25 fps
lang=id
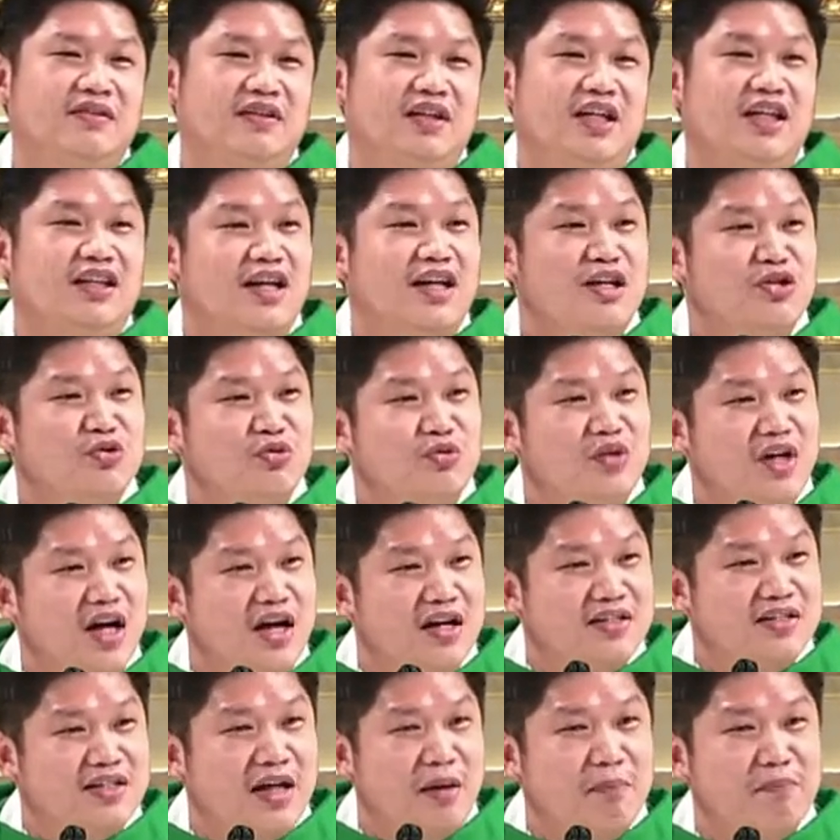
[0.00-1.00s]
kita
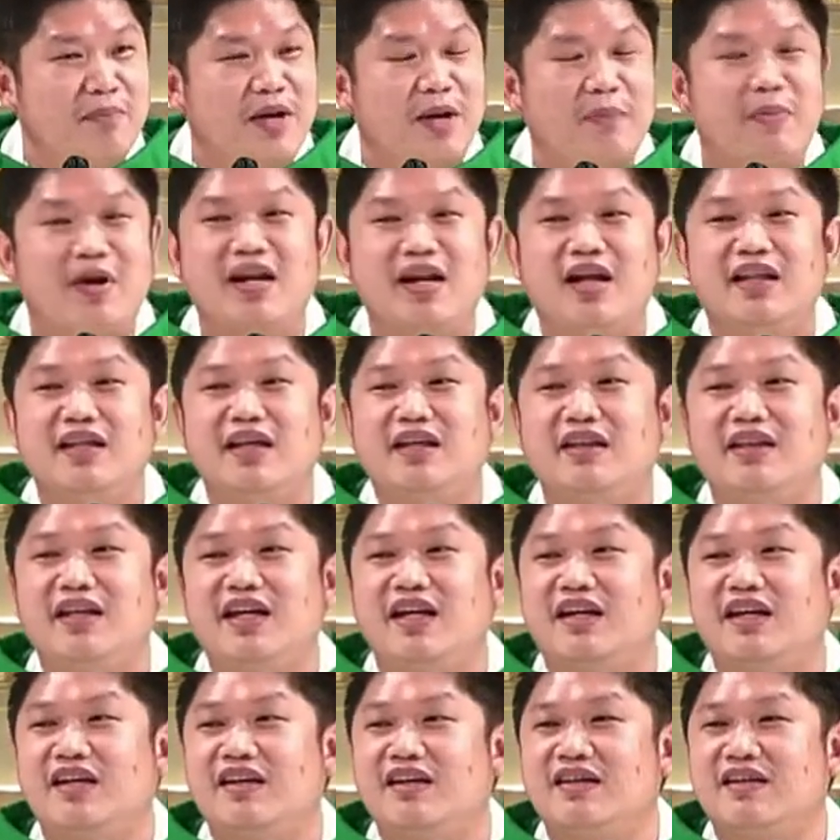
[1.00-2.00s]
sudah sampai pada
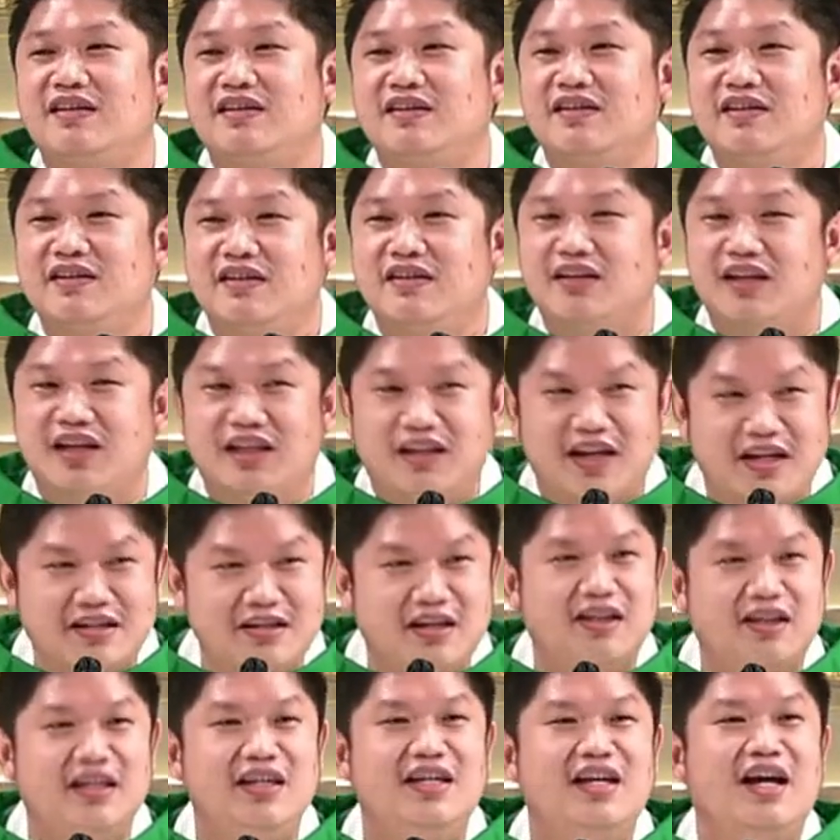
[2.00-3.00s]
titik kita
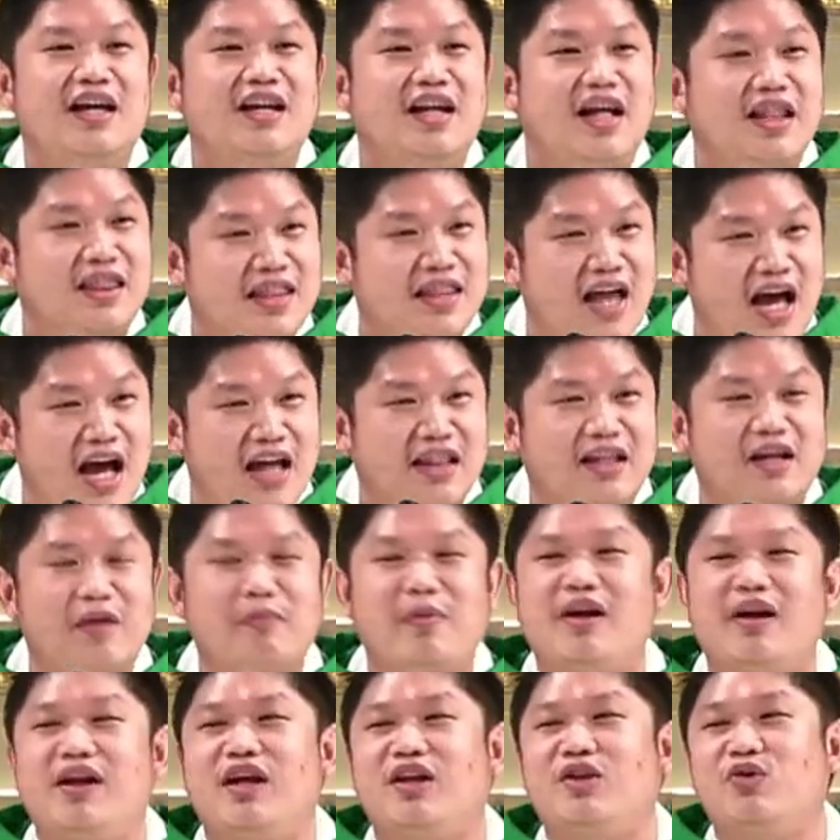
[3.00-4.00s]
setia dan taat
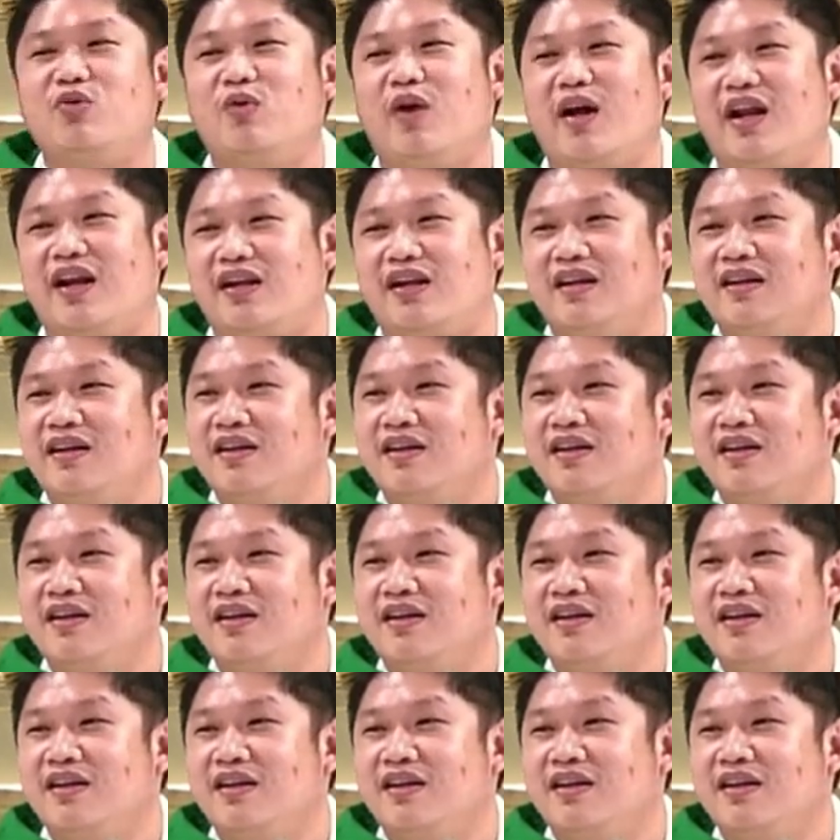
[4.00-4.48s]
kepada Tuhan.